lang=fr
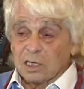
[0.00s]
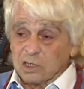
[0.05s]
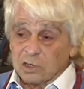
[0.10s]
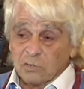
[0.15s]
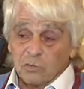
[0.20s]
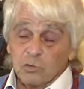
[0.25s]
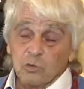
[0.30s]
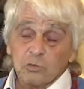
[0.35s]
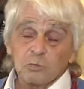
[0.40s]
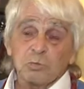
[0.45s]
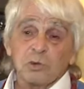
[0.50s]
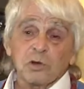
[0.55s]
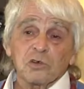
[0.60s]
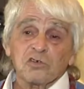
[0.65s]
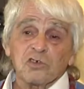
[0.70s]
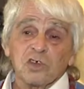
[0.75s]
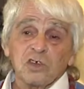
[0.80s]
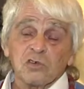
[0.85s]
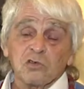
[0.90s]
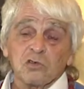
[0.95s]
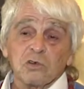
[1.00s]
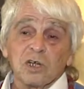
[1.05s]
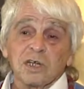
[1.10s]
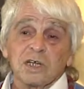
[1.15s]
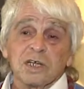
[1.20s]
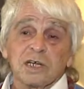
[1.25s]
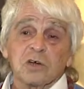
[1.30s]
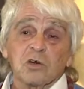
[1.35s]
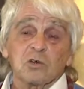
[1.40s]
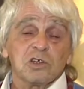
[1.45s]
J'ai voulu me pencher sur
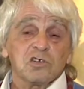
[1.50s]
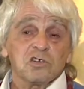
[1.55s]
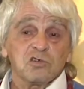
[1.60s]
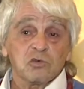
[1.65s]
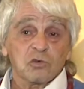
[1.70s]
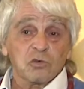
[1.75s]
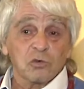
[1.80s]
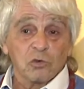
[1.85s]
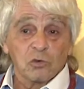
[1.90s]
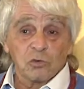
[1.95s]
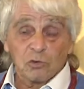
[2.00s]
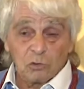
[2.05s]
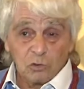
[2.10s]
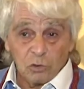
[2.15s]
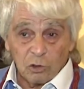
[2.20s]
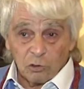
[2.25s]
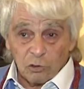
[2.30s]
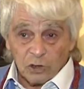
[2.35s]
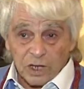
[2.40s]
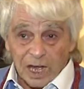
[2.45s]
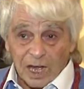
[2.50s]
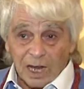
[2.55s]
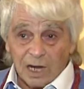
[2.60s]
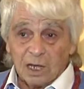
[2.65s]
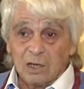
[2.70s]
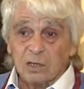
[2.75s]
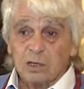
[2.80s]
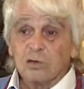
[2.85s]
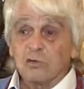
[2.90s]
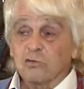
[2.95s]
les religions locales.